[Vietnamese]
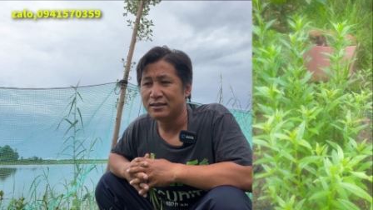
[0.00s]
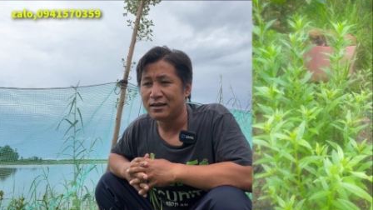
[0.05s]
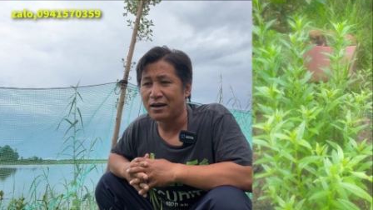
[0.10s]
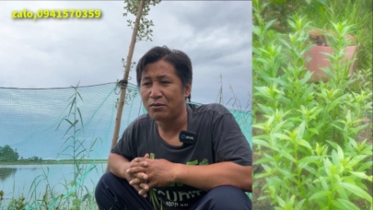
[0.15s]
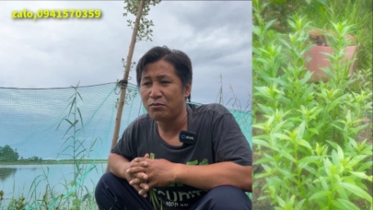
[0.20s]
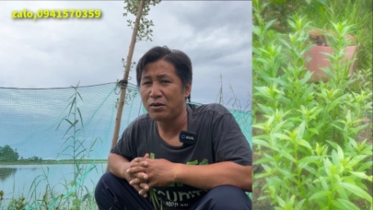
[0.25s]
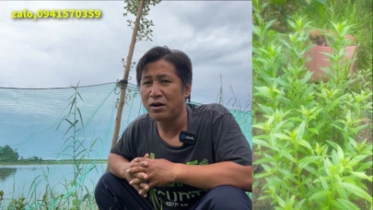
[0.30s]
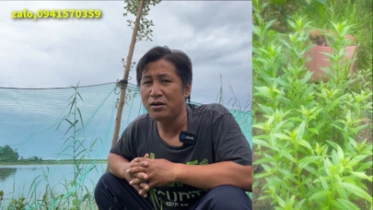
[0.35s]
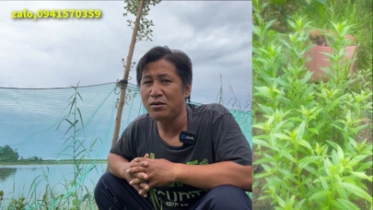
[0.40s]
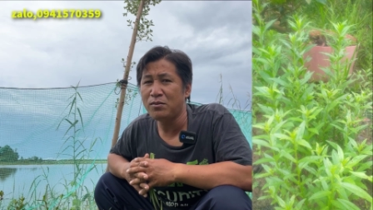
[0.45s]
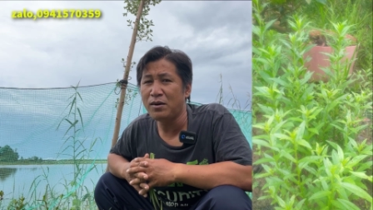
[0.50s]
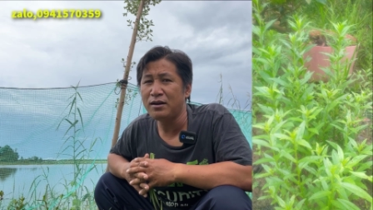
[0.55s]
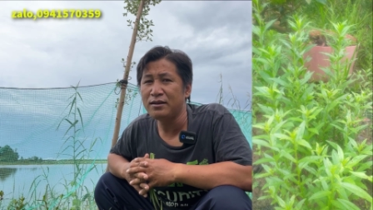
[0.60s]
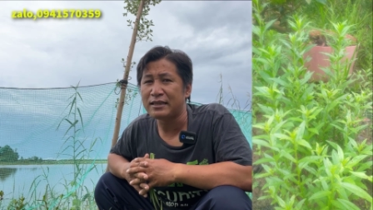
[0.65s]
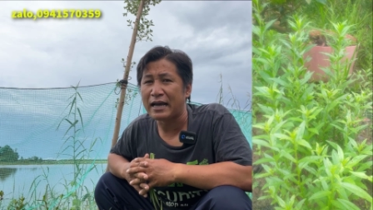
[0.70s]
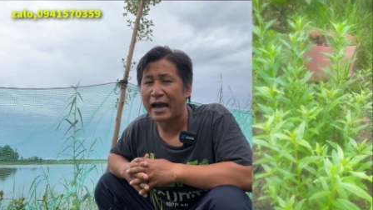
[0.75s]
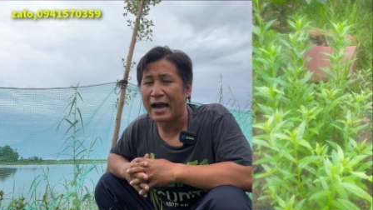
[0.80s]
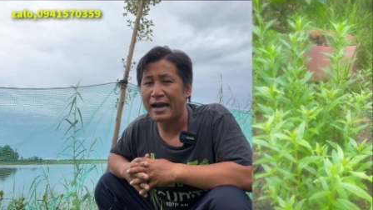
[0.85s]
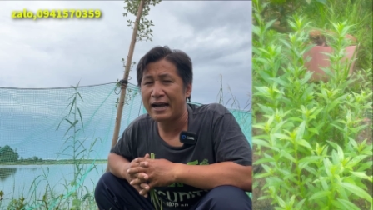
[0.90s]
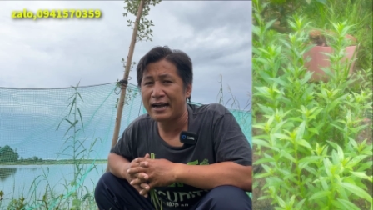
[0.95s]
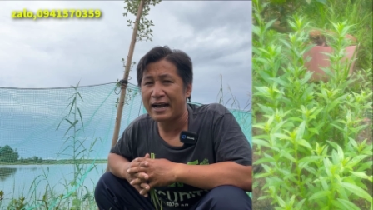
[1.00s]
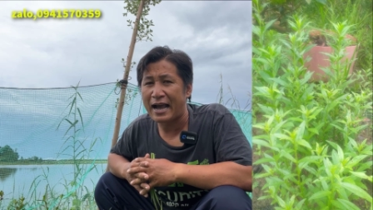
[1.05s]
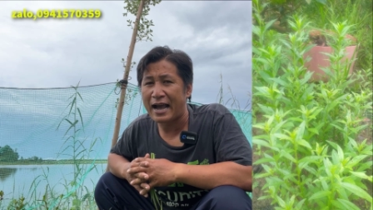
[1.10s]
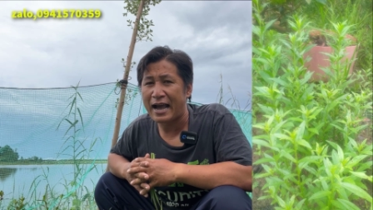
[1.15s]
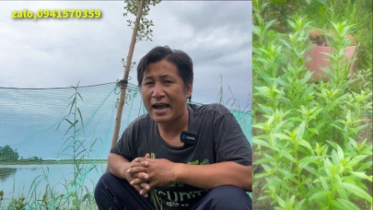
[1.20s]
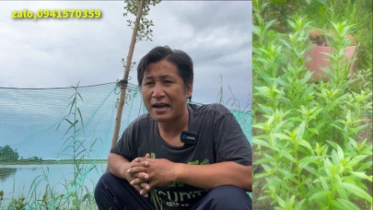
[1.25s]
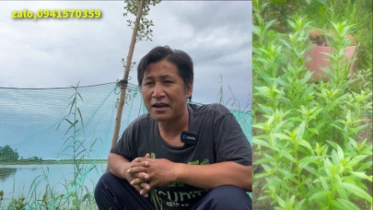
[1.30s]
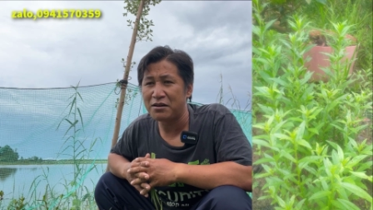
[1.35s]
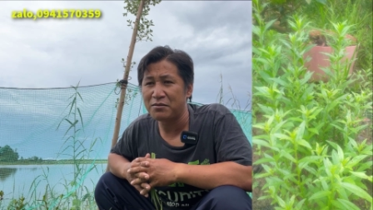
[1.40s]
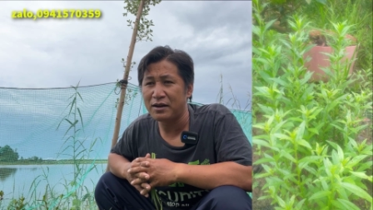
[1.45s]
ông bứng bứng thả
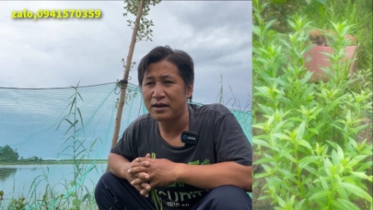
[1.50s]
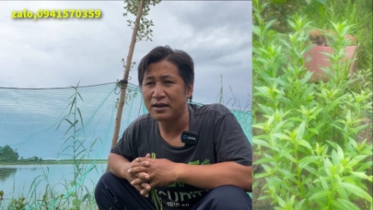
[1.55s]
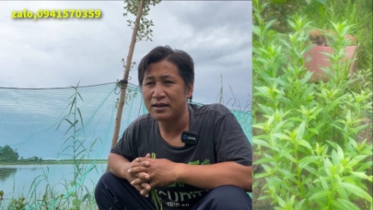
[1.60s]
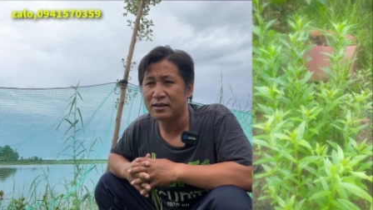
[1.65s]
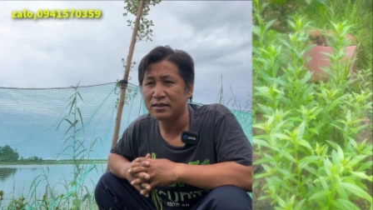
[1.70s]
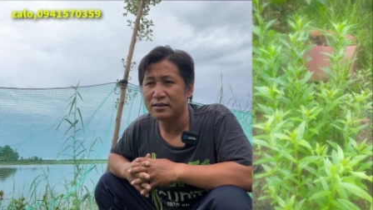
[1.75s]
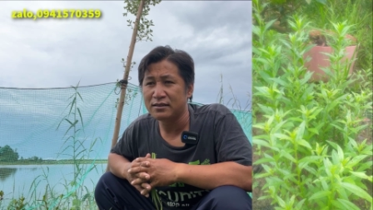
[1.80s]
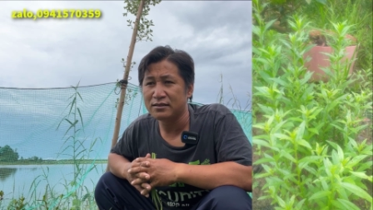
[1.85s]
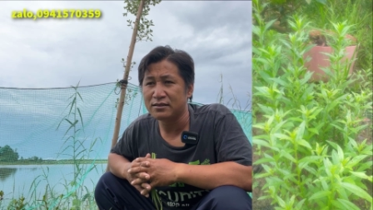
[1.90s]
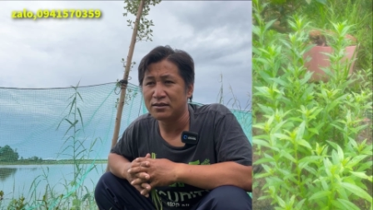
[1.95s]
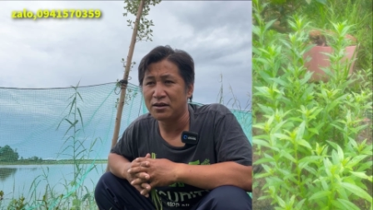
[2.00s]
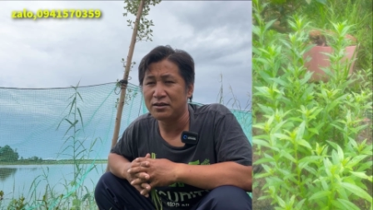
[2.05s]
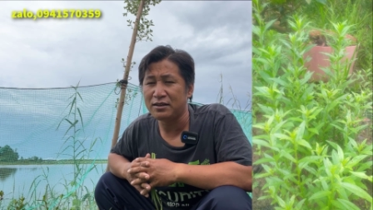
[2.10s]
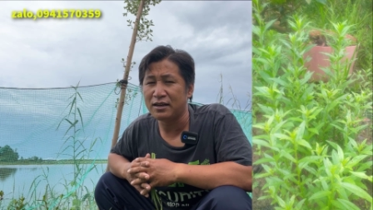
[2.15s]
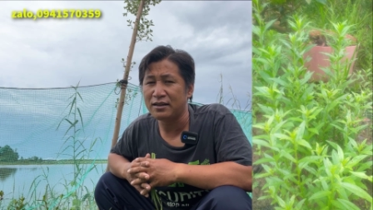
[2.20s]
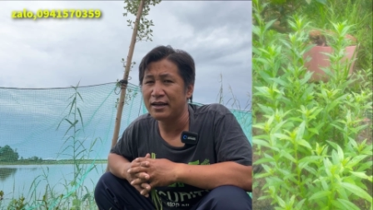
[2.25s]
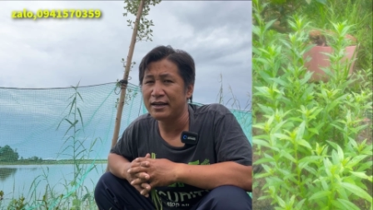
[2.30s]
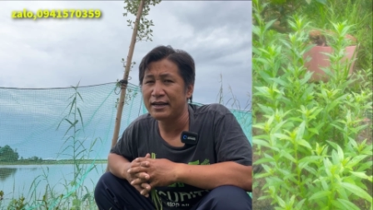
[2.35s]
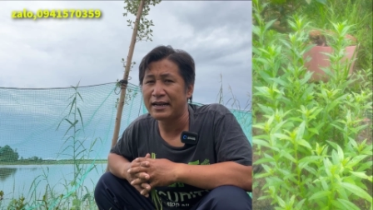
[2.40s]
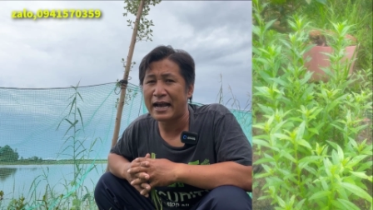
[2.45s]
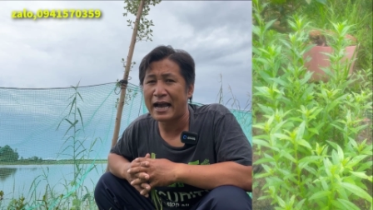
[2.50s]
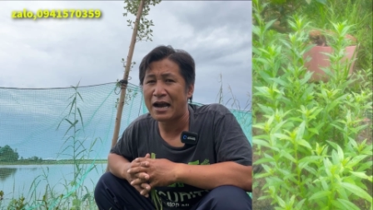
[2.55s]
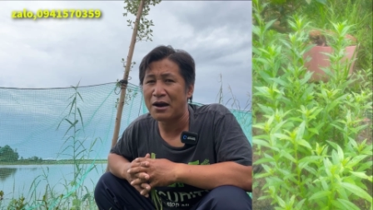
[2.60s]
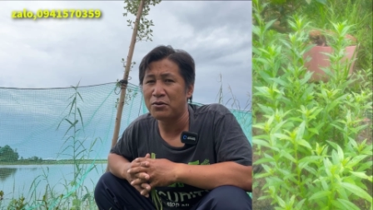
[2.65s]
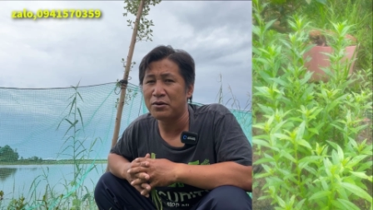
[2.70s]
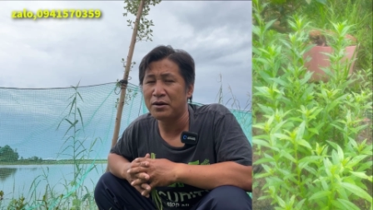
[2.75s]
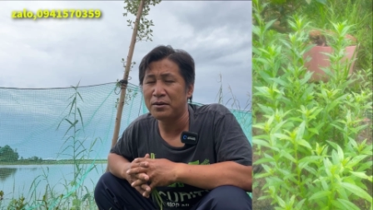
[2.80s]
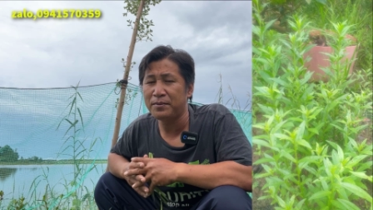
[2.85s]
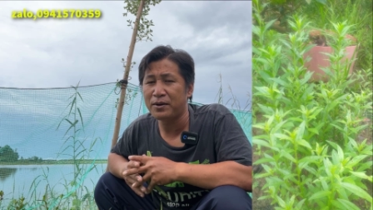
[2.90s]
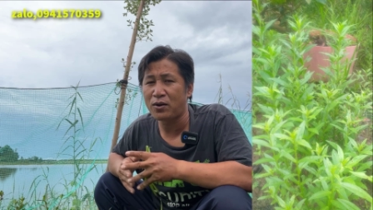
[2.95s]
ra không à rồi những cây
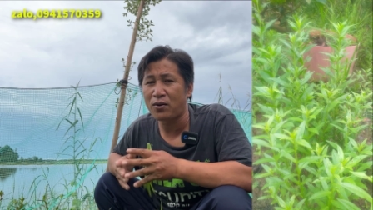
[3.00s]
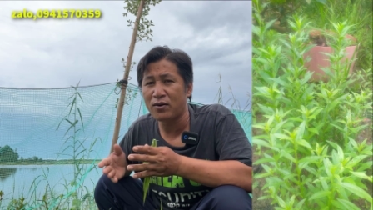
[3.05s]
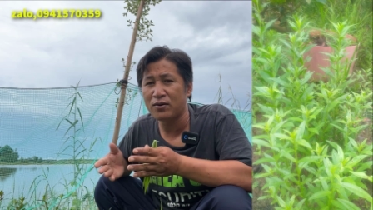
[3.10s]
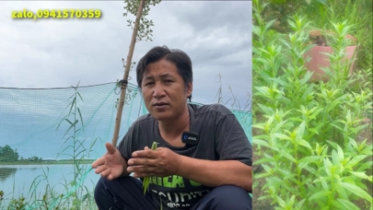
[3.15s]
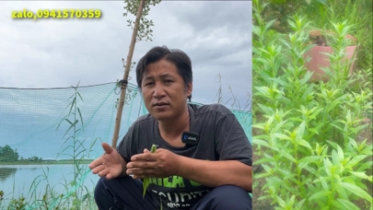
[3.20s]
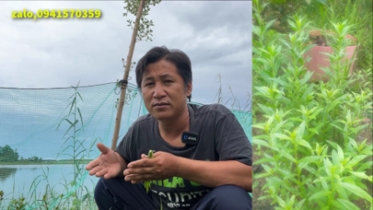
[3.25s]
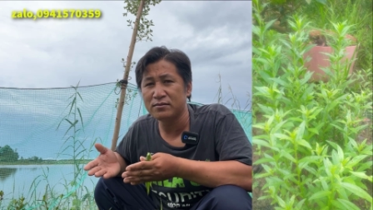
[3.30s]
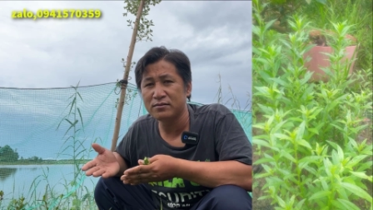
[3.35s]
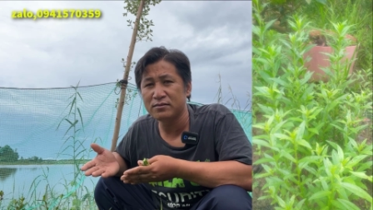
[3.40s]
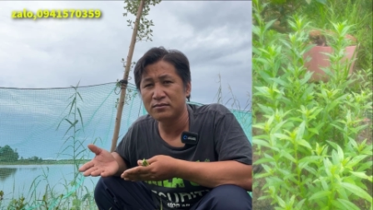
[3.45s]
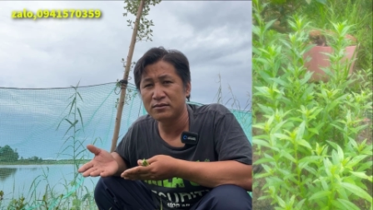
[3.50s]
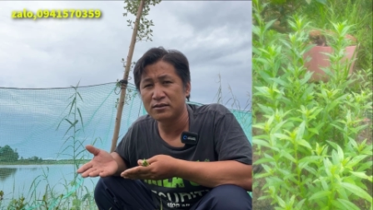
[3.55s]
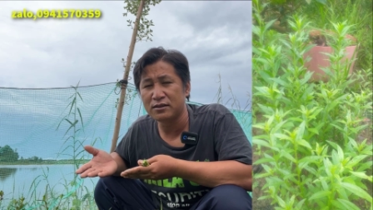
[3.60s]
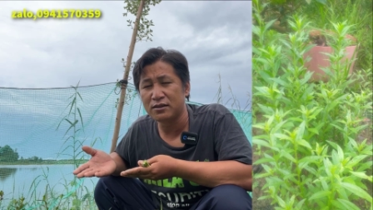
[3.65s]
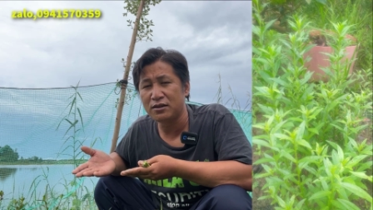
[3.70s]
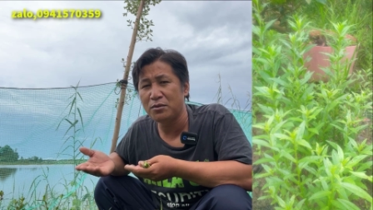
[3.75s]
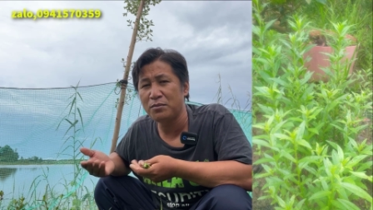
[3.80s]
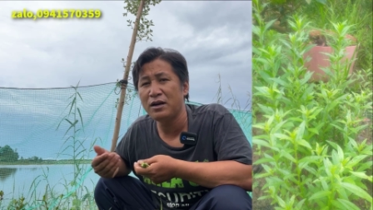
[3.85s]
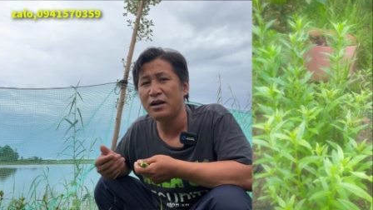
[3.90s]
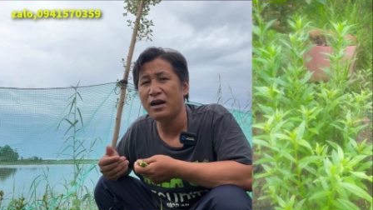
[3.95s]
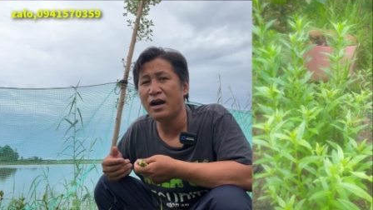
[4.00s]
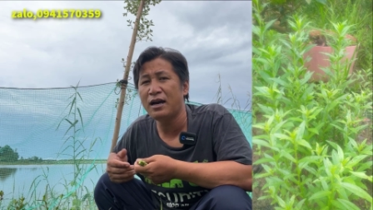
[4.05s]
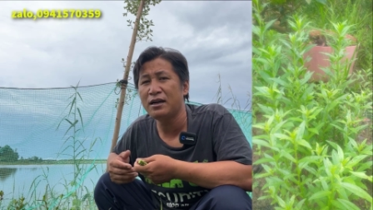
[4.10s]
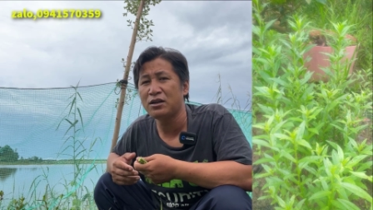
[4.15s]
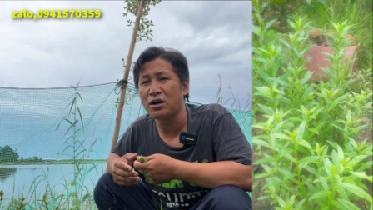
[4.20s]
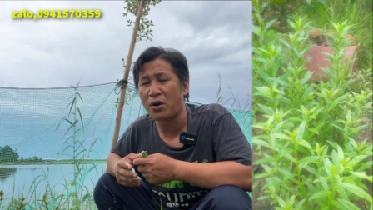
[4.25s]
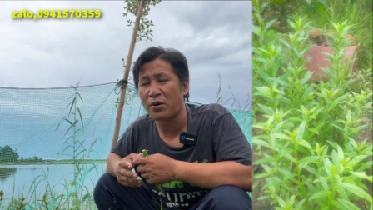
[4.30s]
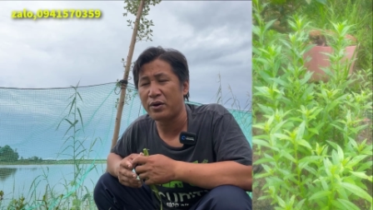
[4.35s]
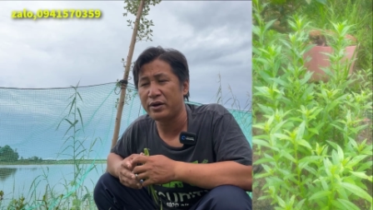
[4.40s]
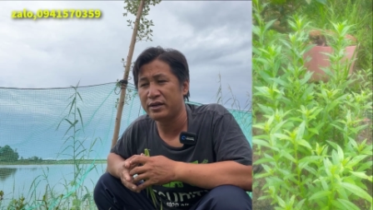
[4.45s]
cao á bà con người đó bứng hết
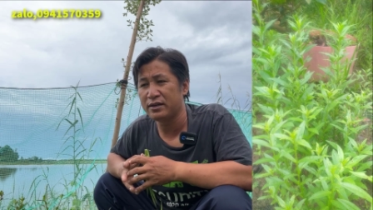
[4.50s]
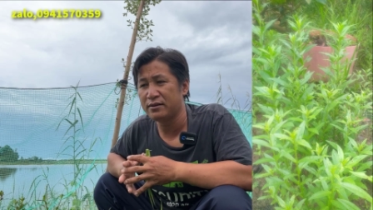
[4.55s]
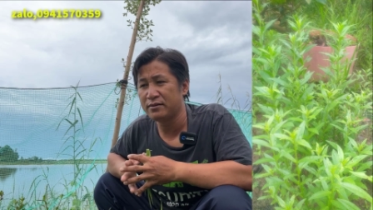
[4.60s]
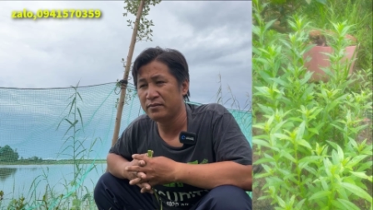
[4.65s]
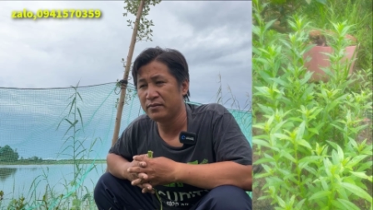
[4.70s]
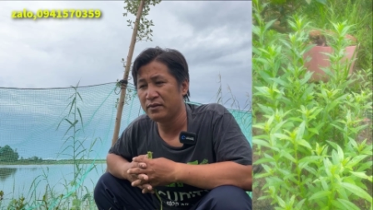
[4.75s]
rồi